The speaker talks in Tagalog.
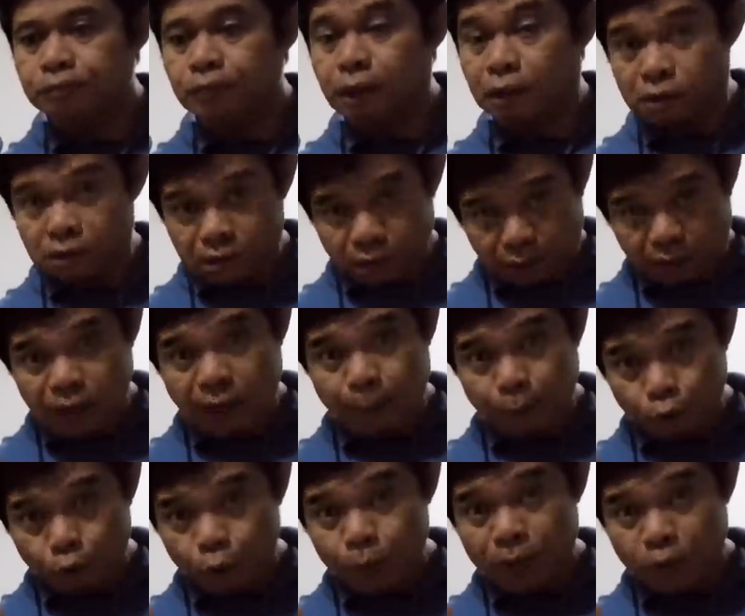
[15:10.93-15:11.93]
At uh,
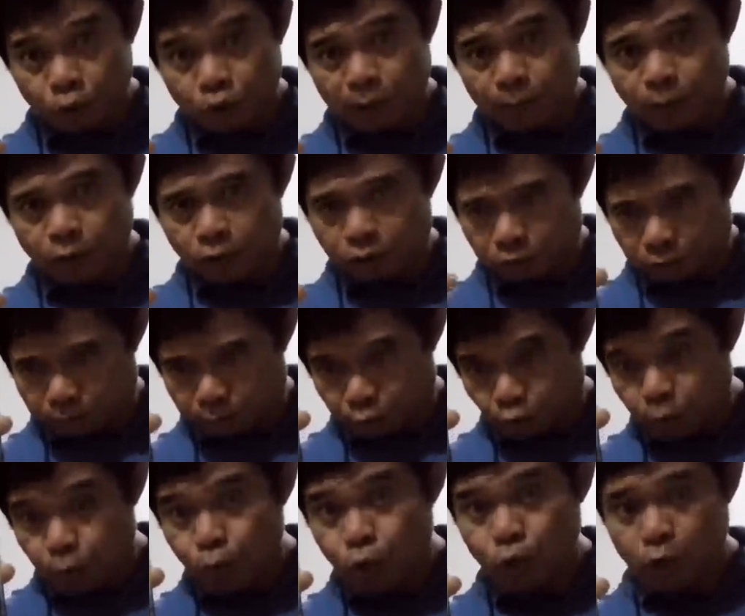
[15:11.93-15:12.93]
na-proving ko na po,
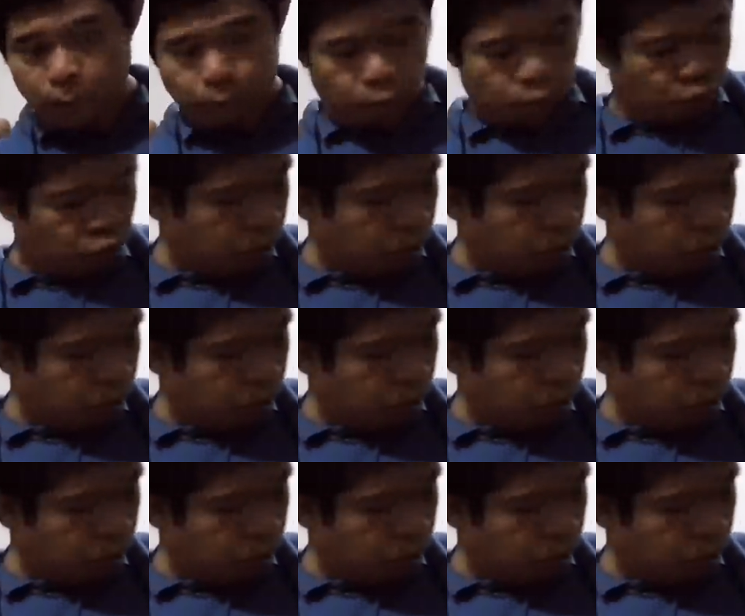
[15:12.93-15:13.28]
prove ko na po